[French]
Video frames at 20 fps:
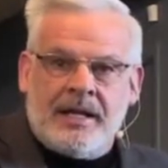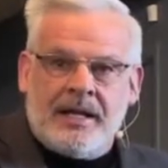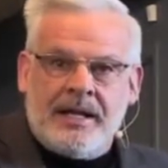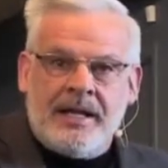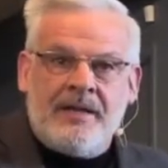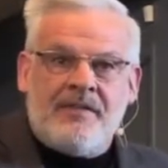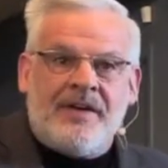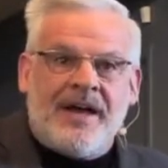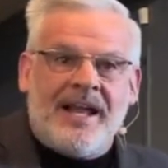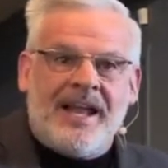
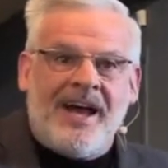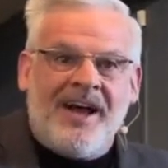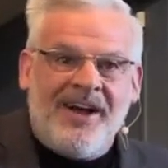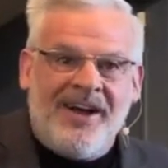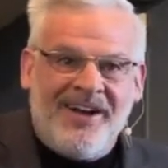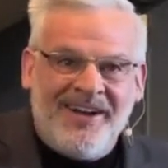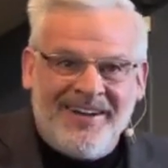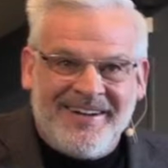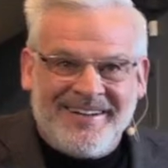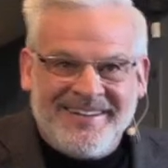les
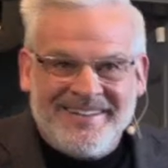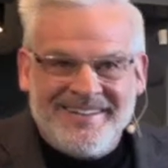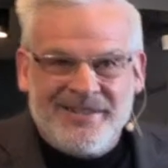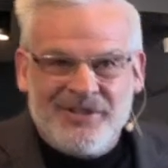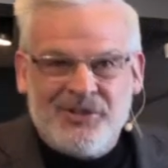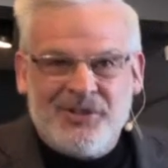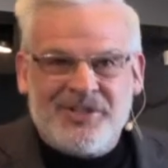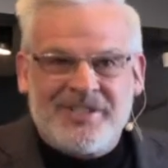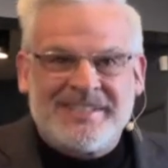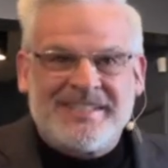valeurs
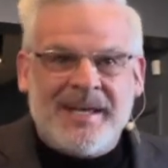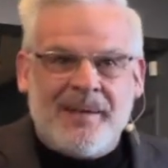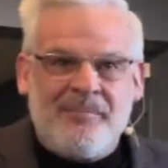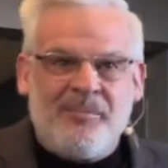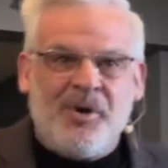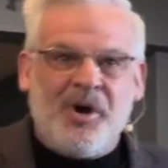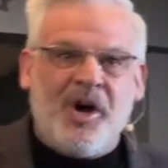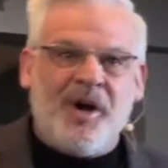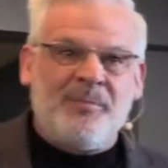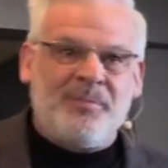de sa
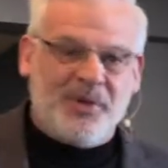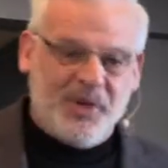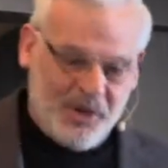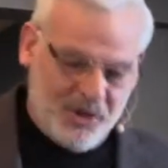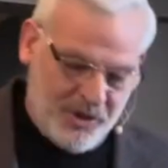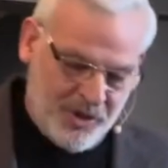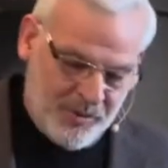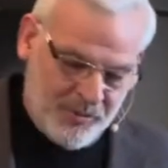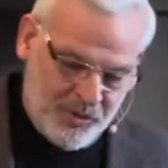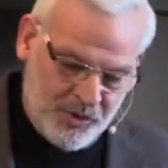propre
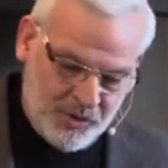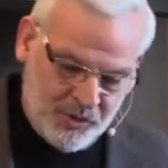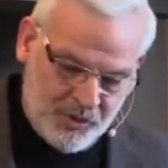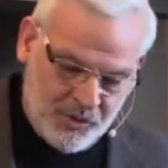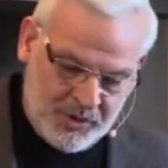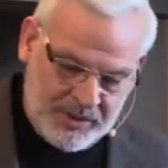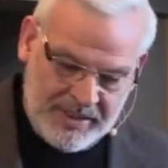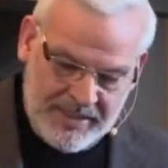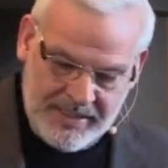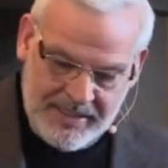
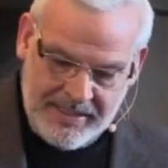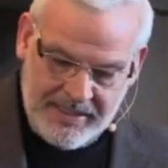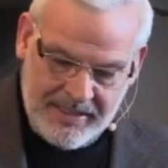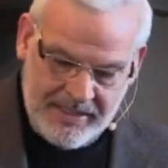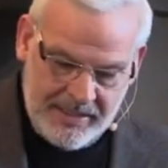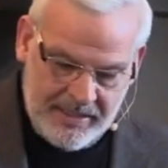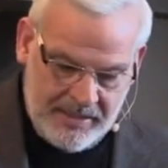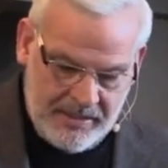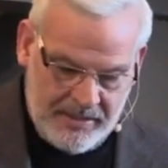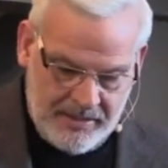communauté,
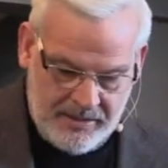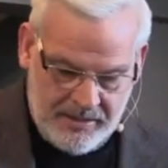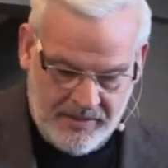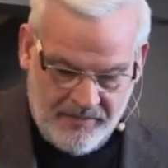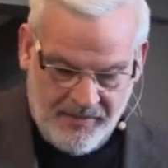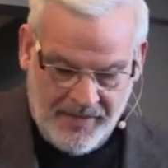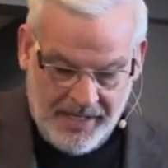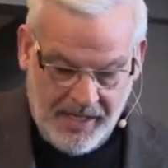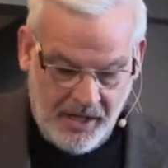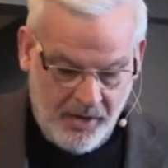les
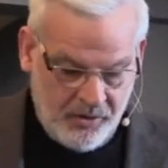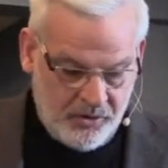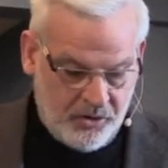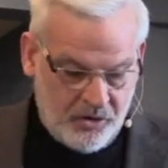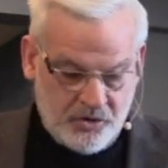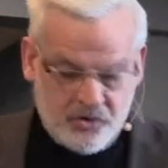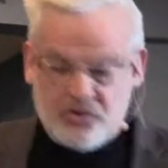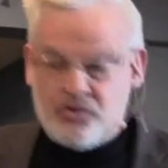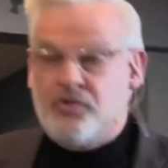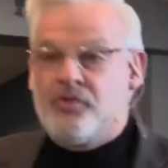valeurs
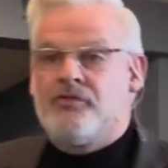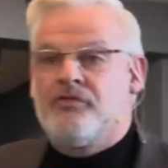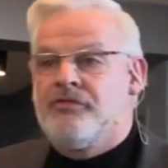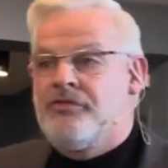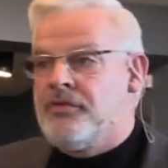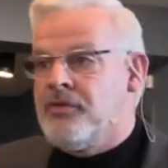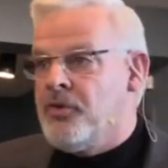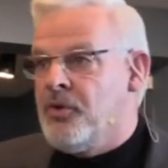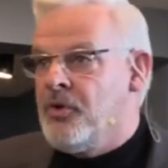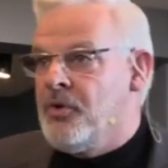que Dieu
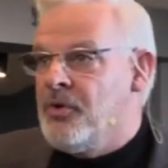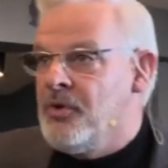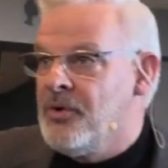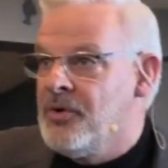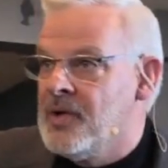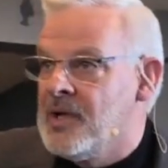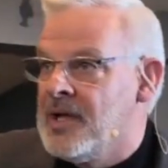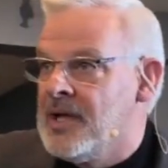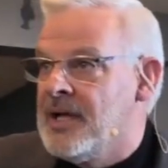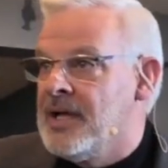veut
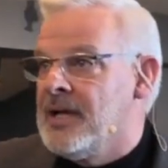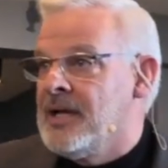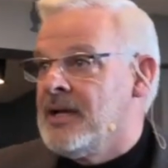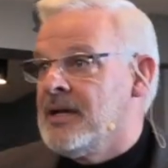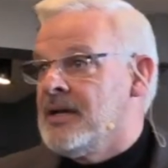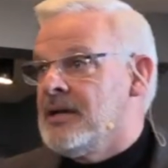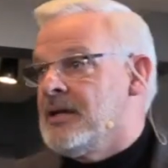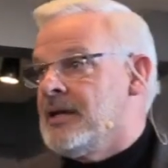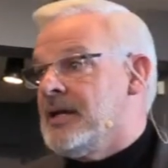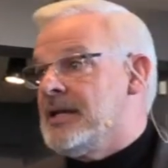
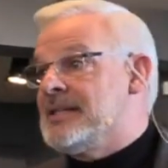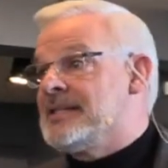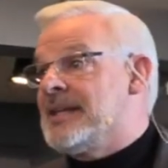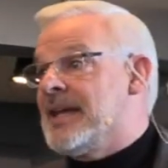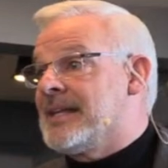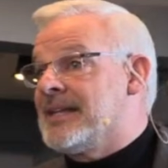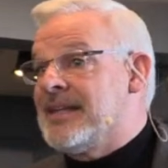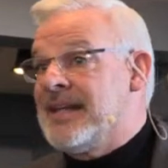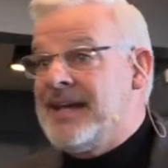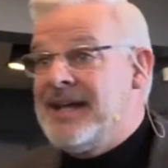et
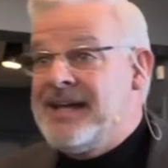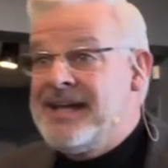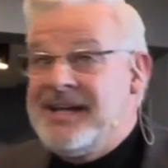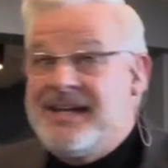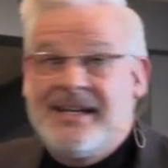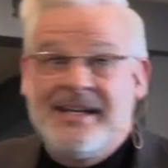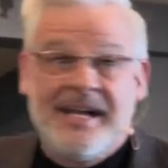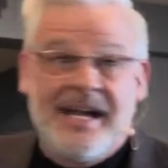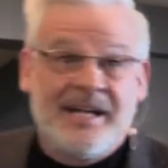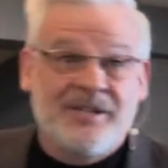
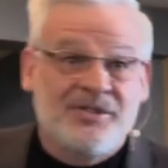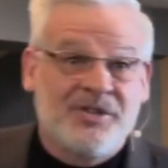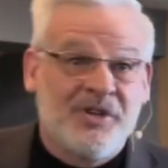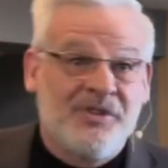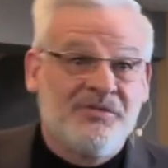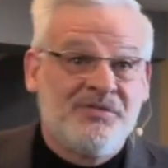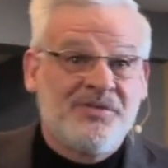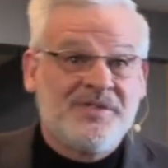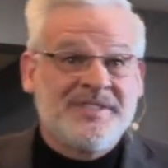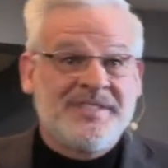s'attend à ce que
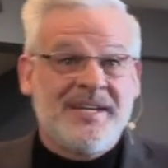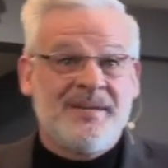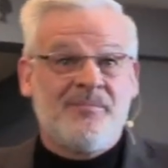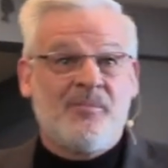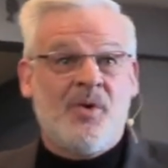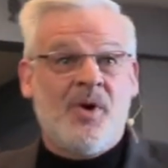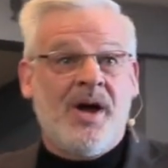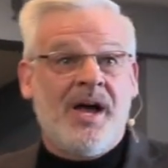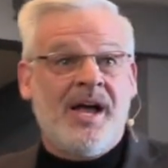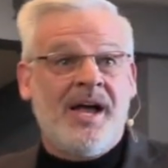vous et
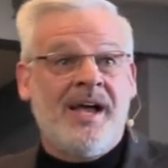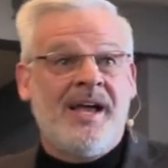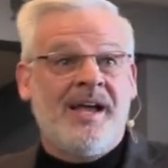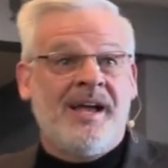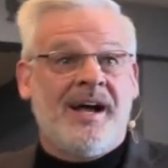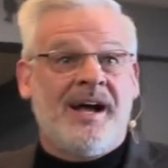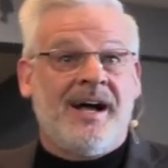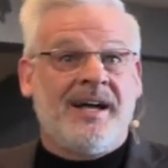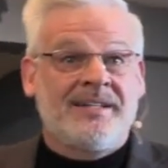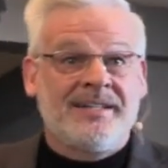moi,
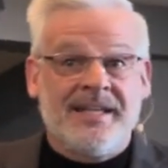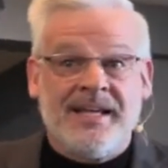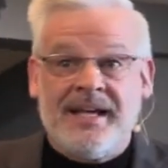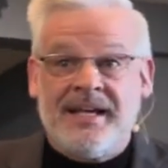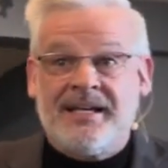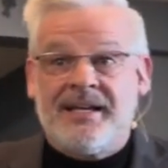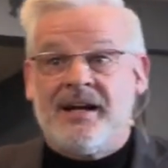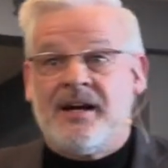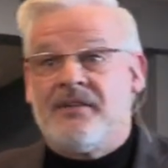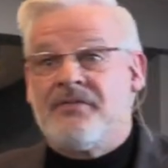en
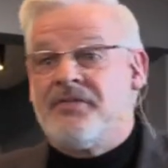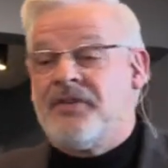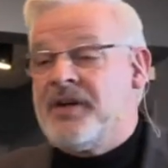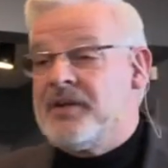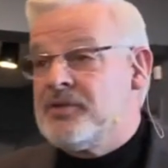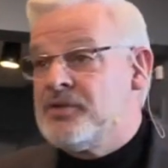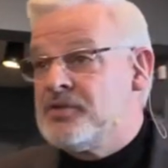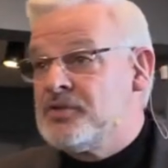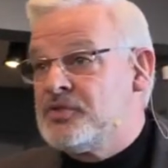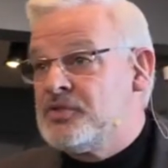tant
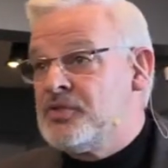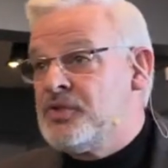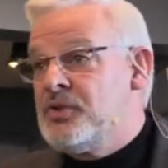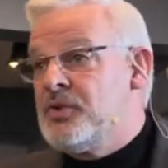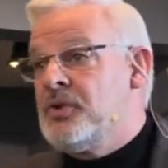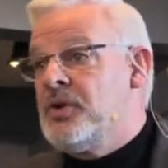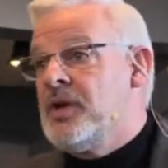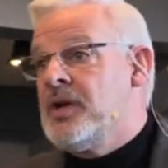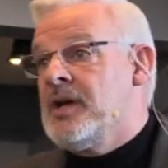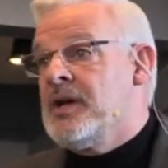qu'enfants de
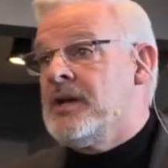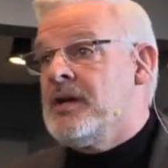Dieu,